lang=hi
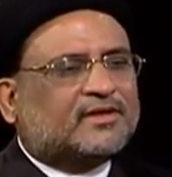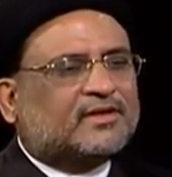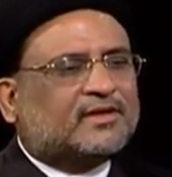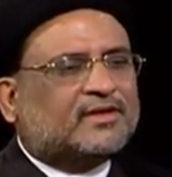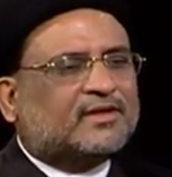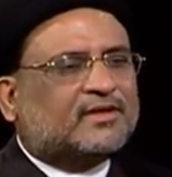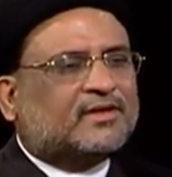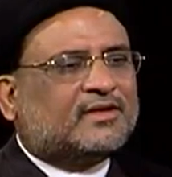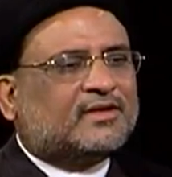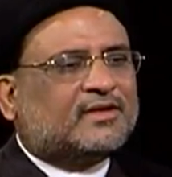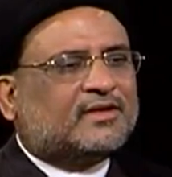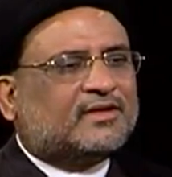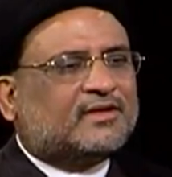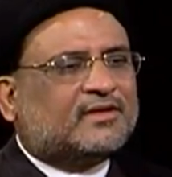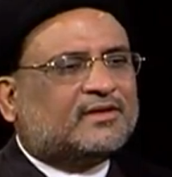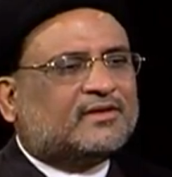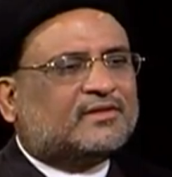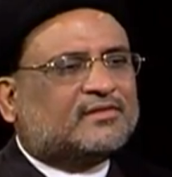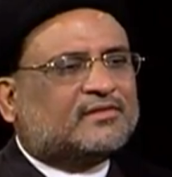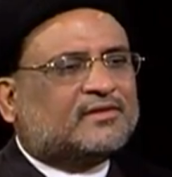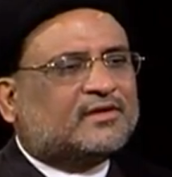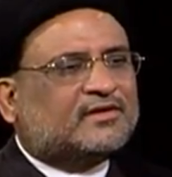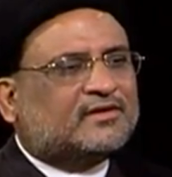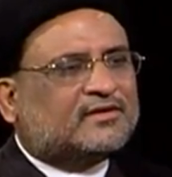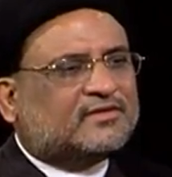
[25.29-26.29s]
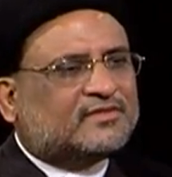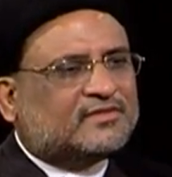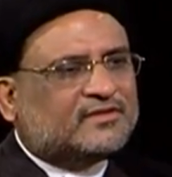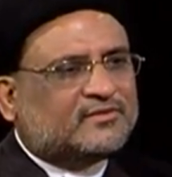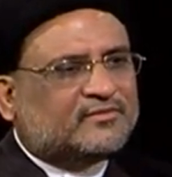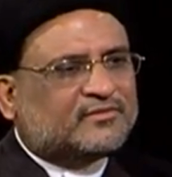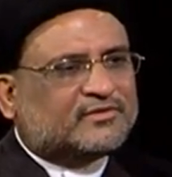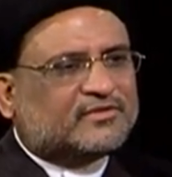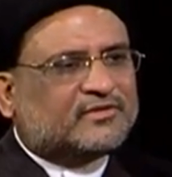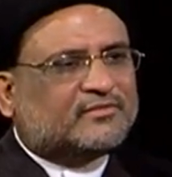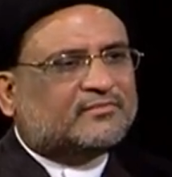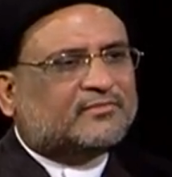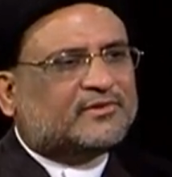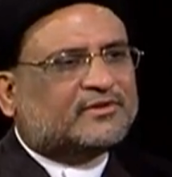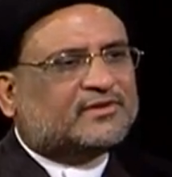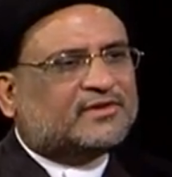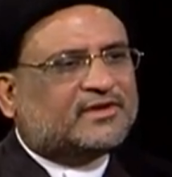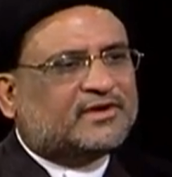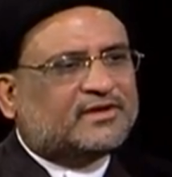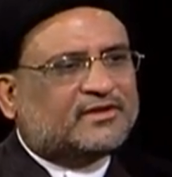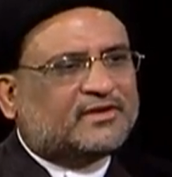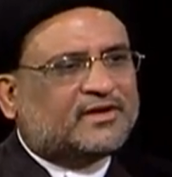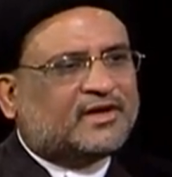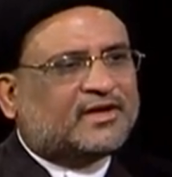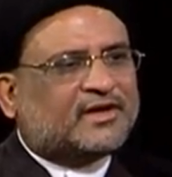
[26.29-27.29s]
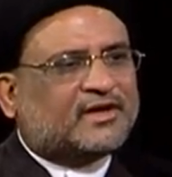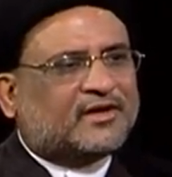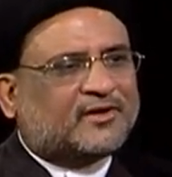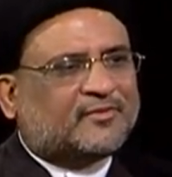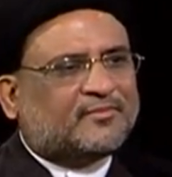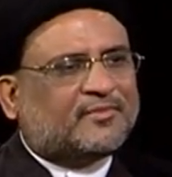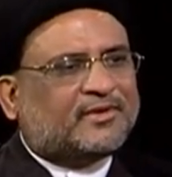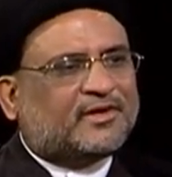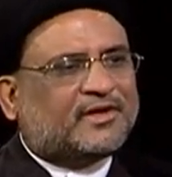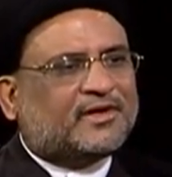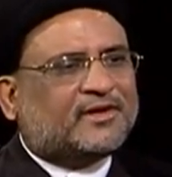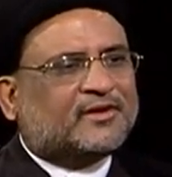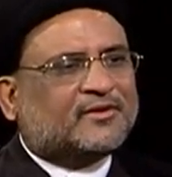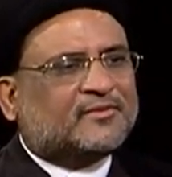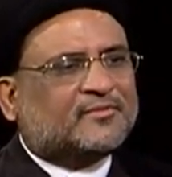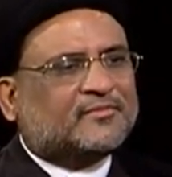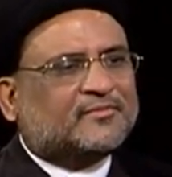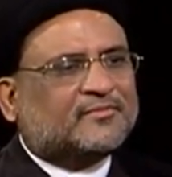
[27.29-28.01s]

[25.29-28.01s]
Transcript: कि इसकी जितनी मजम्मत की जाए कम है